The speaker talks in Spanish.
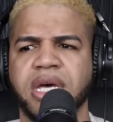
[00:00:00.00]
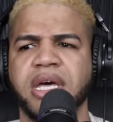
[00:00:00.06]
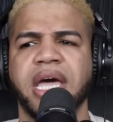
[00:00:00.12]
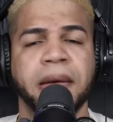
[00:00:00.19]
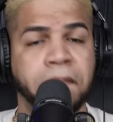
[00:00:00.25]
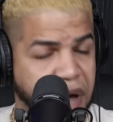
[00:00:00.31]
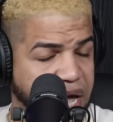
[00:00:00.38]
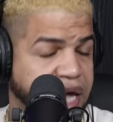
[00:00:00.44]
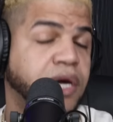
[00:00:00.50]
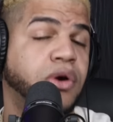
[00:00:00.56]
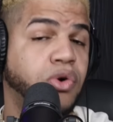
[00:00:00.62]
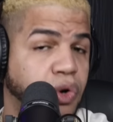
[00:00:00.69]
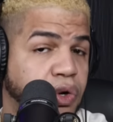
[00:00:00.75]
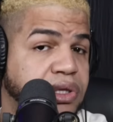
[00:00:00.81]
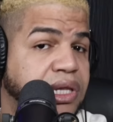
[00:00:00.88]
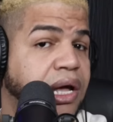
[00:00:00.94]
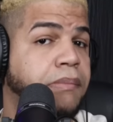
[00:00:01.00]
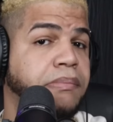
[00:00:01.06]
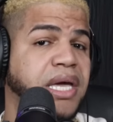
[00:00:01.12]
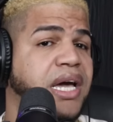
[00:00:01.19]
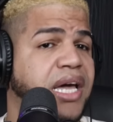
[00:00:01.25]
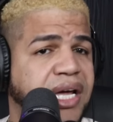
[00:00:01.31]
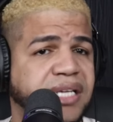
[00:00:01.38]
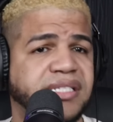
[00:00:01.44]
vehículos también,
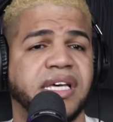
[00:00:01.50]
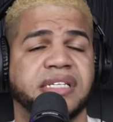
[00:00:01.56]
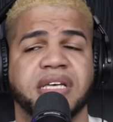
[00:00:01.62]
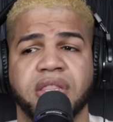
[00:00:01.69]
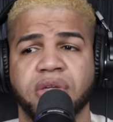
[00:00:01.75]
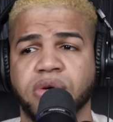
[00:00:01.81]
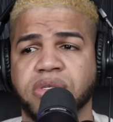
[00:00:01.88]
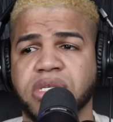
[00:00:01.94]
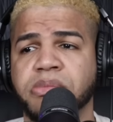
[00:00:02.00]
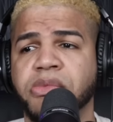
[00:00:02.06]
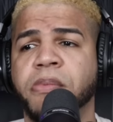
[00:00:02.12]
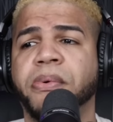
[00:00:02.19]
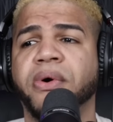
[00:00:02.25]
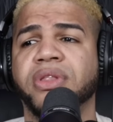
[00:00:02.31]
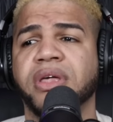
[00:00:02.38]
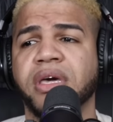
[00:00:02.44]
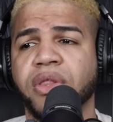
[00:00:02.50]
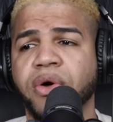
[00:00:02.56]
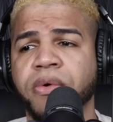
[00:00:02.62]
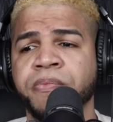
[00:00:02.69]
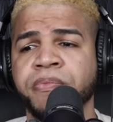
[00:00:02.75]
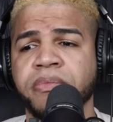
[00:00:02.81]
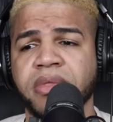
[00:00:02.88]
gracias a Dios hemos podido